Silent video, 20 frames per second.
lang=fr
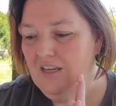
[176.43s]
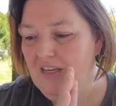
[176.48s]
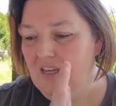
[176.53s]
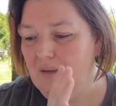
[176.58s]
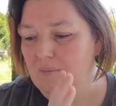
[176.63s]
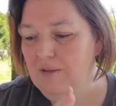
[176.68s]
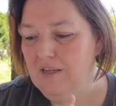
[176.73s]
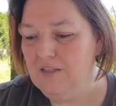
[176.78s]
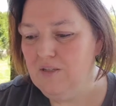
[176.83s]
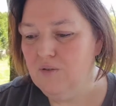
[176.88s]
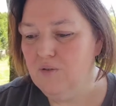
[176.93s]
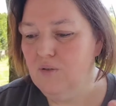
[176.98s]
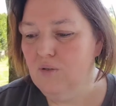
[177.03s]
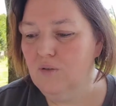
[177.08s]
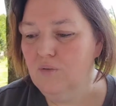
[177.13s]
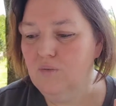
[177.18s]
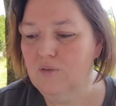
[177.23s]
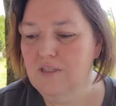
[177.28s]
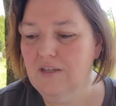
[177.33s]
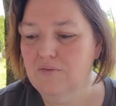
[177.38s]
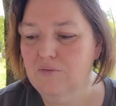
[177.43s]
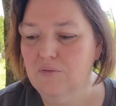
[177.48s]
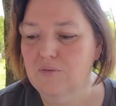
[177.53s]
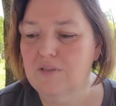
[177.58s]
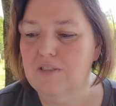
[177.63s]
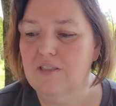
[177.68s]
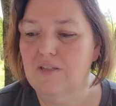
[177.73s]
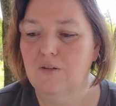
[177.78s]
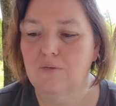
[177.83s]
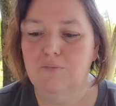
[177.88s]
Et bien sûr, nous avons
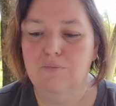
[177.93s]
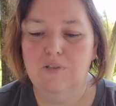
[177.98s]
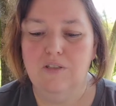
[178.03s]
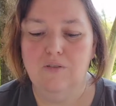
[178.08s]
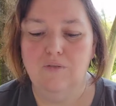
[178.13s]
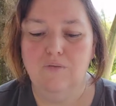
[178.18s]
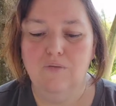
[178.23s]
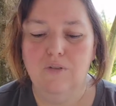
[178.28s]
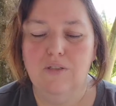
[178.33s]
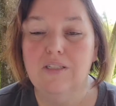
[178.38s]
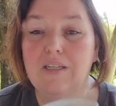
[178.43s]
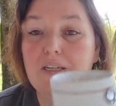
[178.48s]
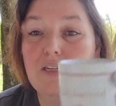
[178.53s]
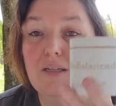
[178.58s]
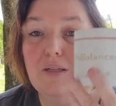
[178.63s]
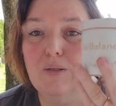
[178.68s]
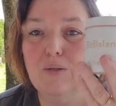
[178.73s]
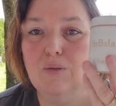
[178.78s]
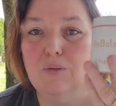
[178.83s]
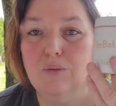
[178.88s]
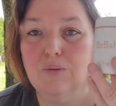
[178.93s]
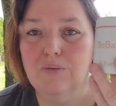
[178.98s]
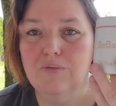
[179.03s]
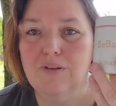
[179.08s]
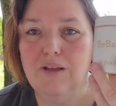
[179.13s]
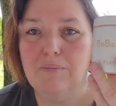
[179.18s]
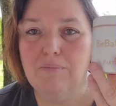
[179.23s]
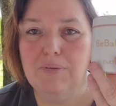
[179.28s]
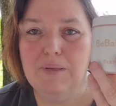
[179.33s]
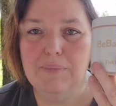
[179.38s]
aussi une petite nouveauté, une
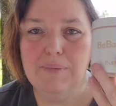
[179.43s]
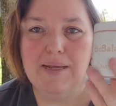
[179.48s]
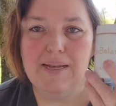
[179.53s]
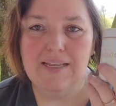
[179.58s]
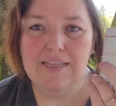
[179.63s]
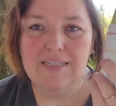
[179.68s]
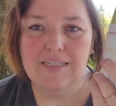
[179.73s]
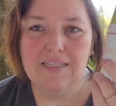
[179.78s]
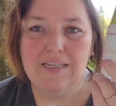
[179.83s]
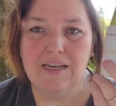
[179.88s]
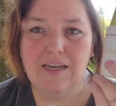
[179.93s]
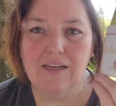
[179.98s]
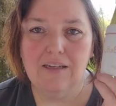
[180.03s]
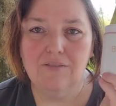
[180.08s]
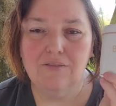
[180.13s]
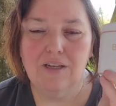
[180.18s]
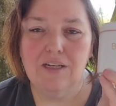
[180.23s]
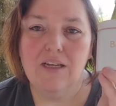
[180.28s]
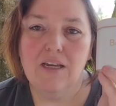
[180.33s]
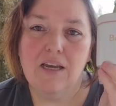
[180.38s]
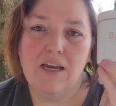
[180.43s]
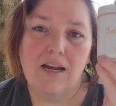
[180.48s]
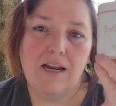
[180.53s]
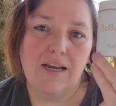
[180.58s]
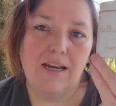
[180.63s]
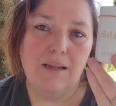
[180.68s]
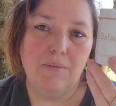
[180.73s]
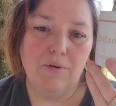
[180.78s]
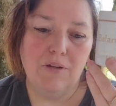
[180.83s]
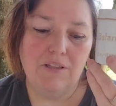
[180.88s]
nouvelle B-Balance qui est arrivée,
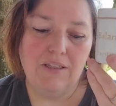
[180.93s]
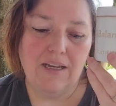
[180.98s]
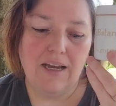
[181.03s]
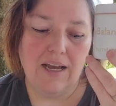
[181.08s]
de